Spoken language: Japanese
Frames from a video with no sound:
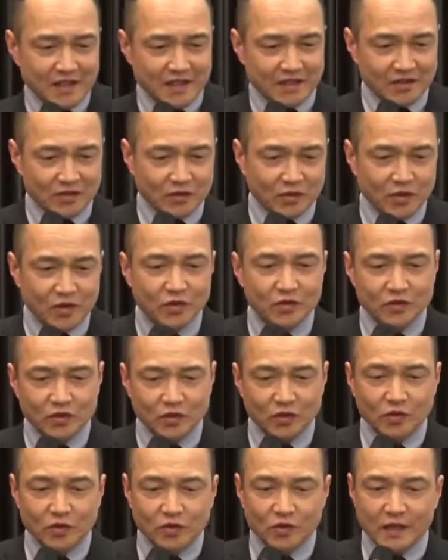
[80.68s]
えっと、京
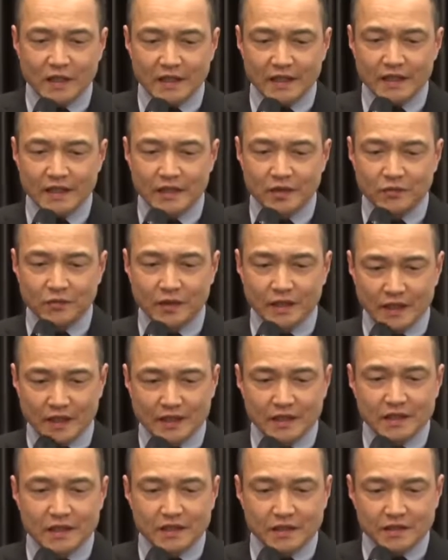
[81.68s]
都心会議
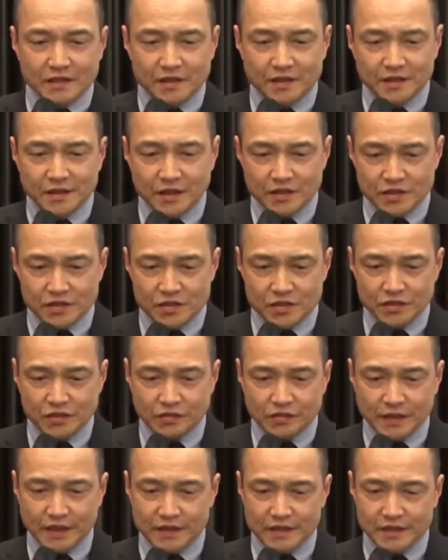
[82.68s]
は
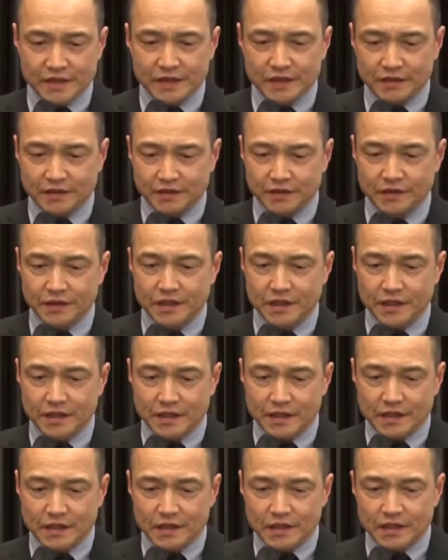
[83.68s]
2015年4月
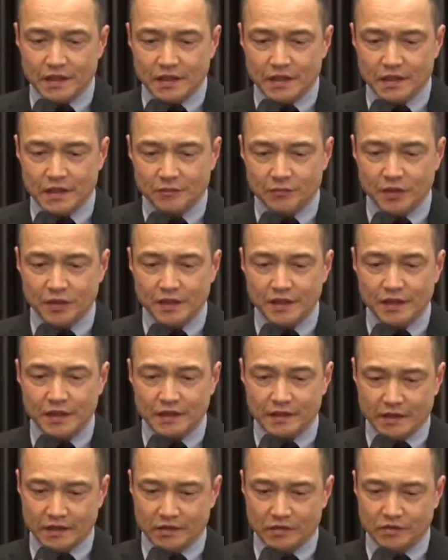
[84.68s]
に稲森
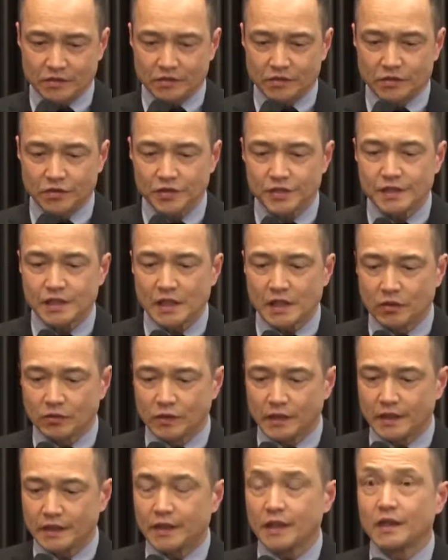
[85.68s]
財団のご支援
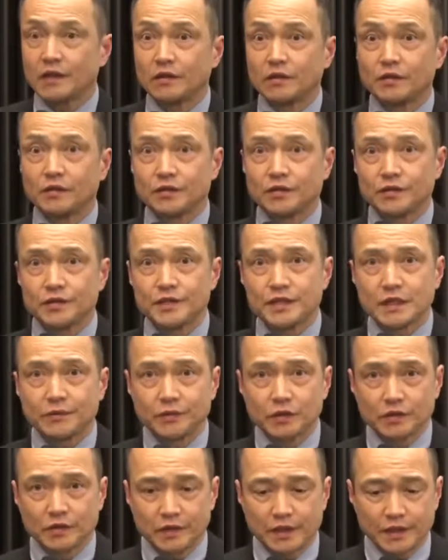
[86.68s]
を受けて発足し
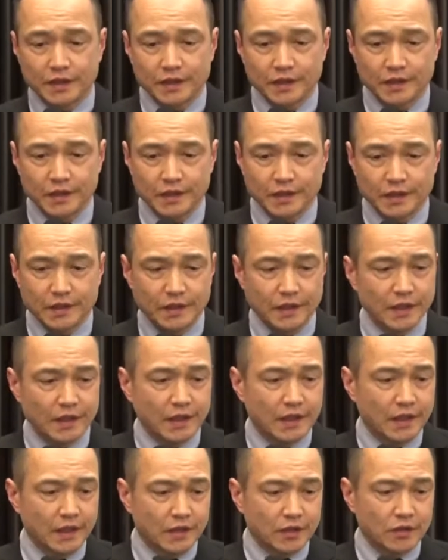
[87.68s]
たものです。
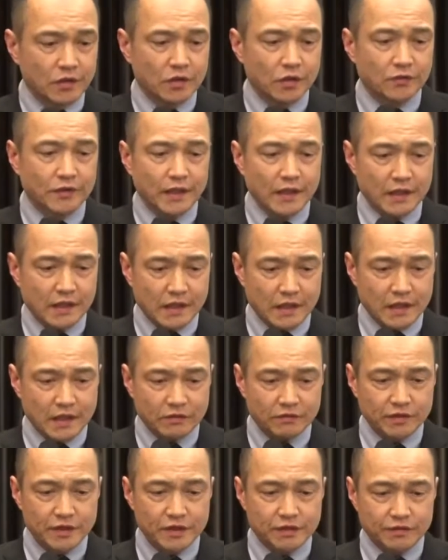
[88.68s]
これは科
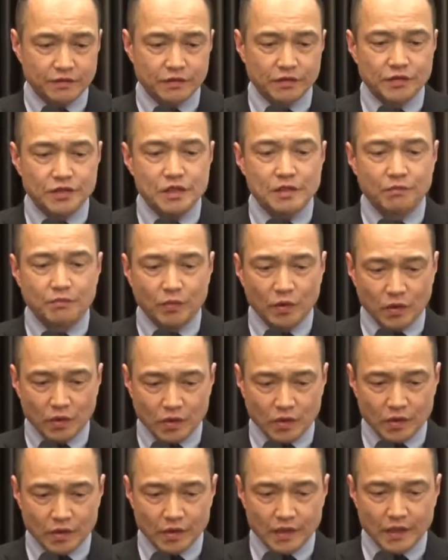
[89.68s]
学技術の進
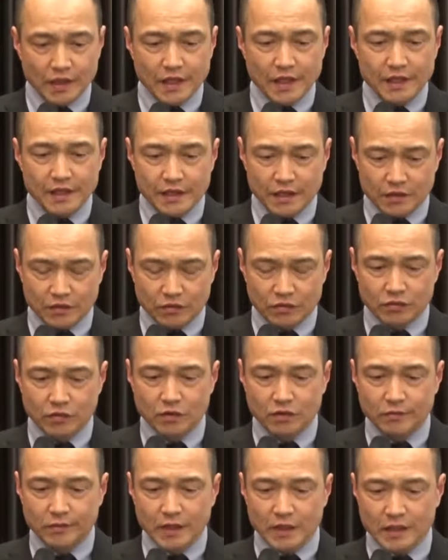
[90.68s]
歩、経済の
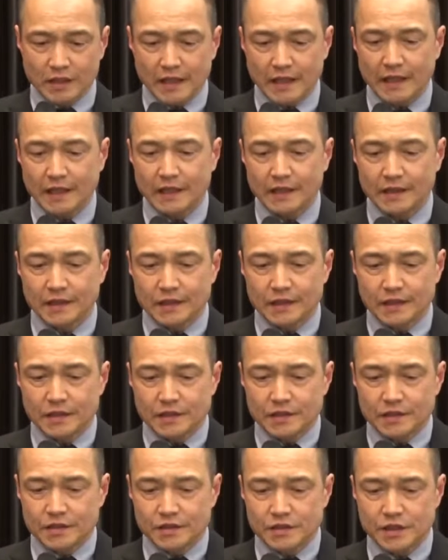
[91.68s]
グローバル化が
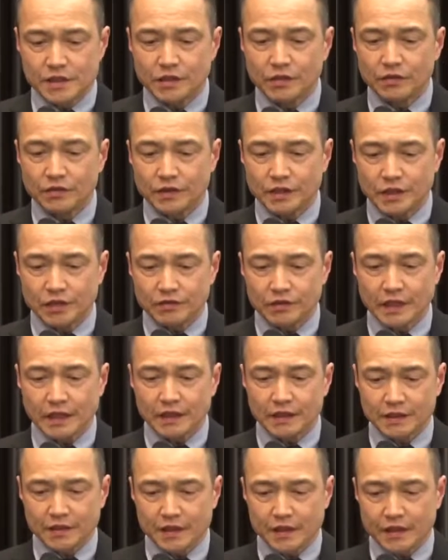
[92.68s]
人類に
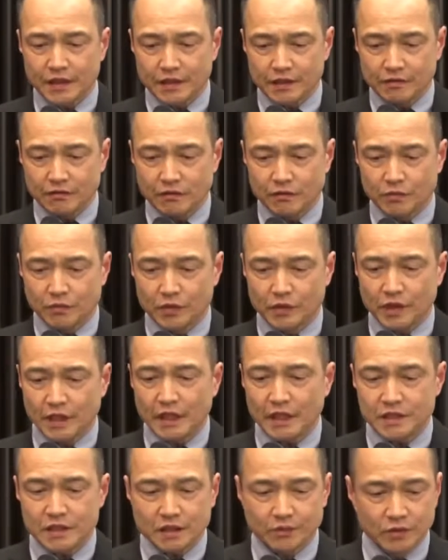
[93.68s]
豊かな生活をも
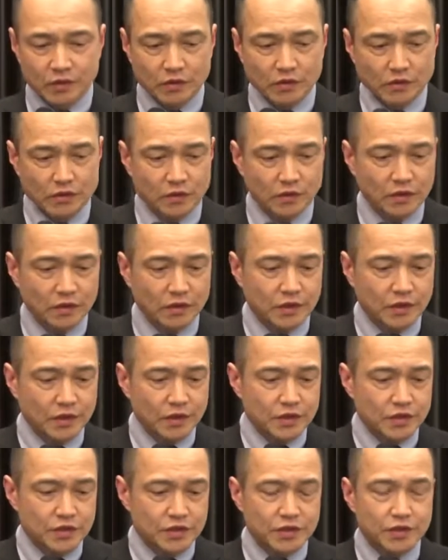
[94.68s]
たらしたものの
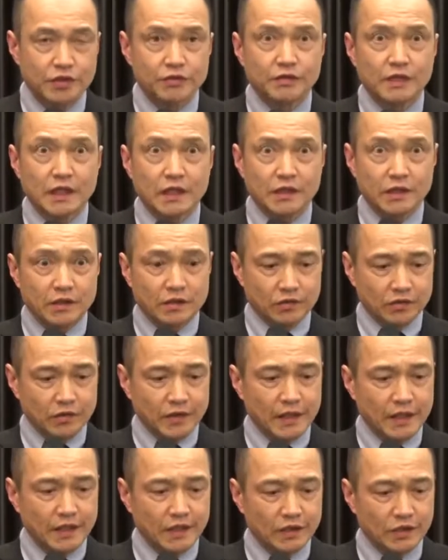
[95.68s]
地球環境
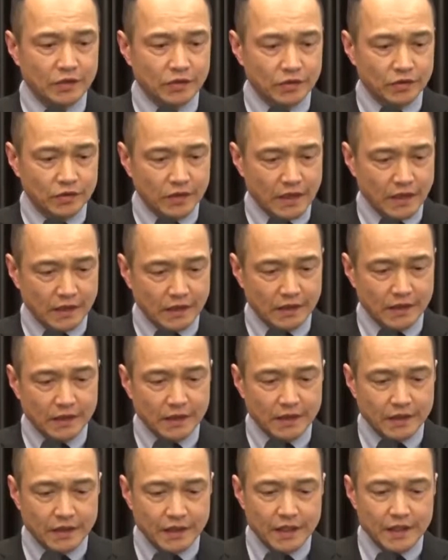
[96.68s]
の変動や
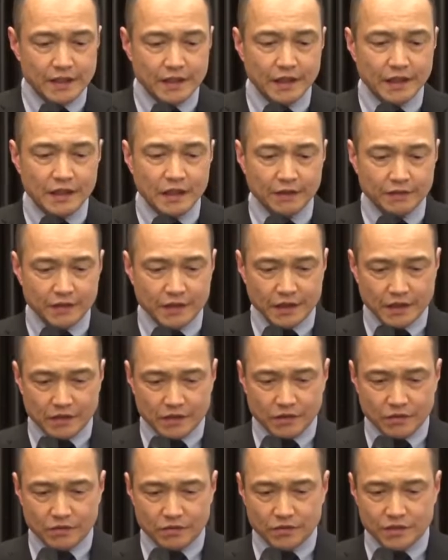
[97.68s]
経済格
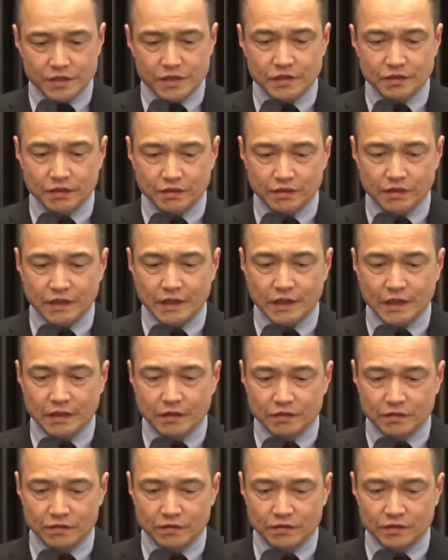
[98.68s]
差個人のつな
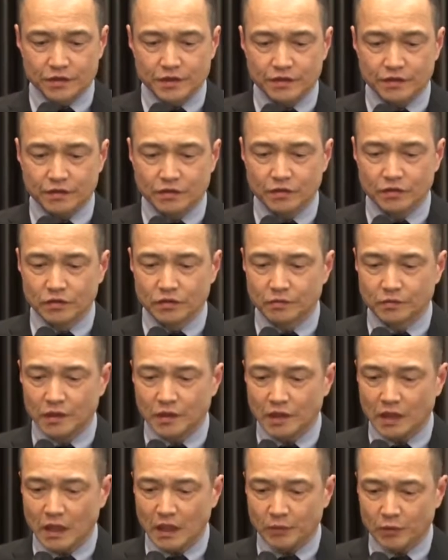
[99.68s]
がりの創出という
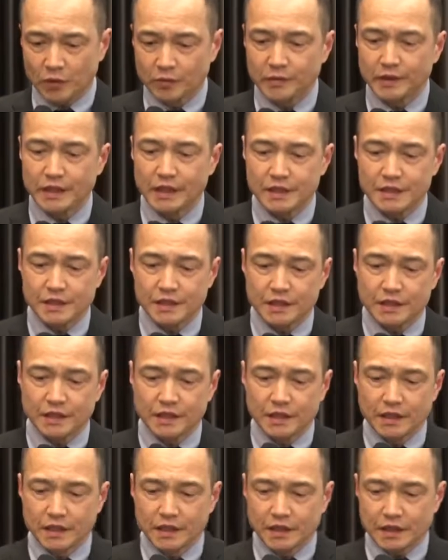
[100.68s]
問題も生み出し
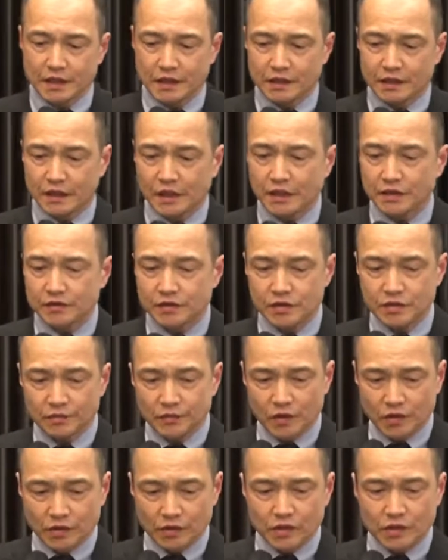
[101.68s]
必ず
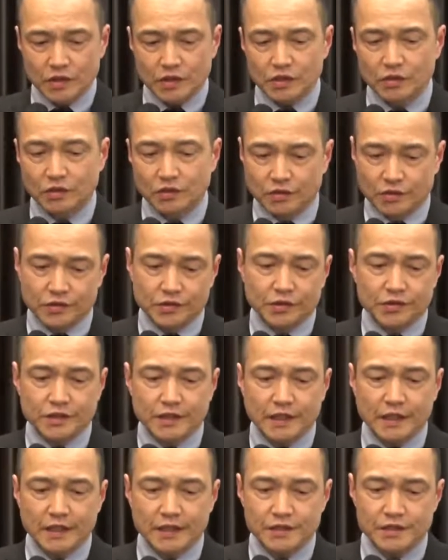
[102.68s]
しも人
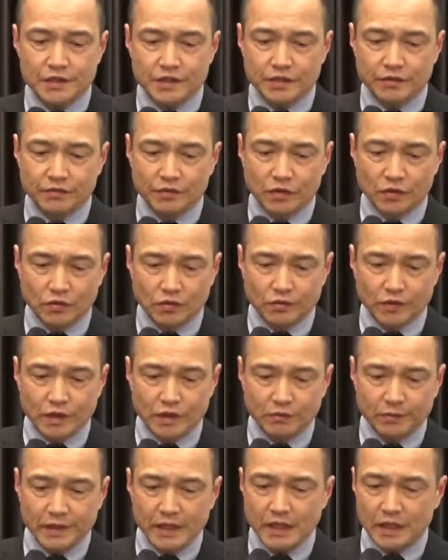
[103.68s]
社会地球の
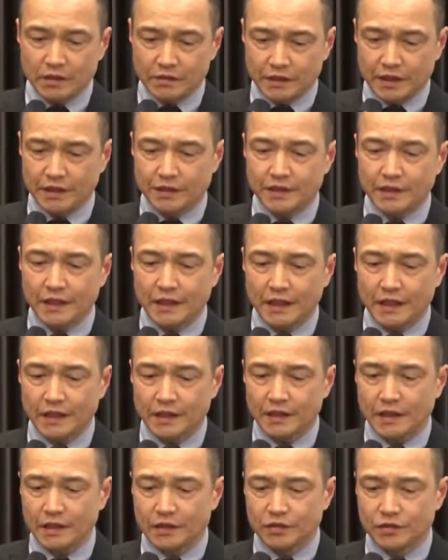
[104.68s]
ウェルビーイングにつなが
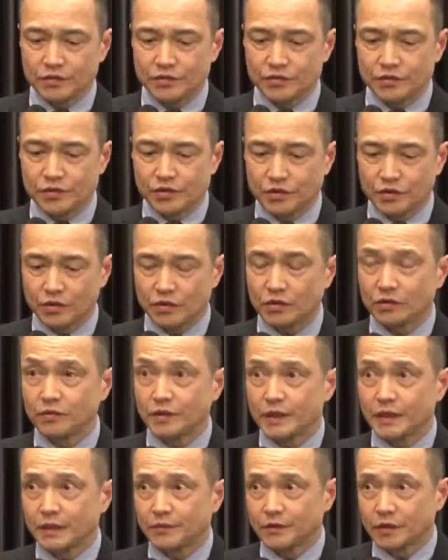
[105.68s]
らないという状況
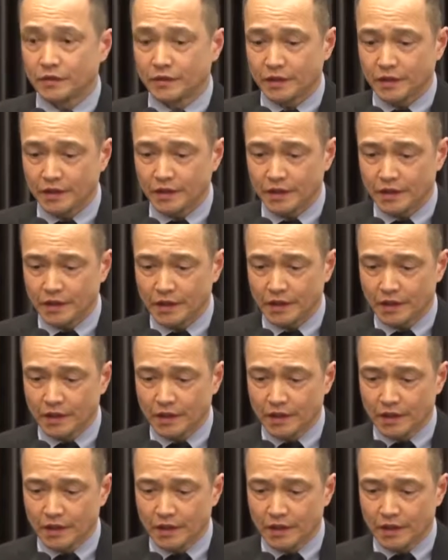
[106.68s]
を受けたものです。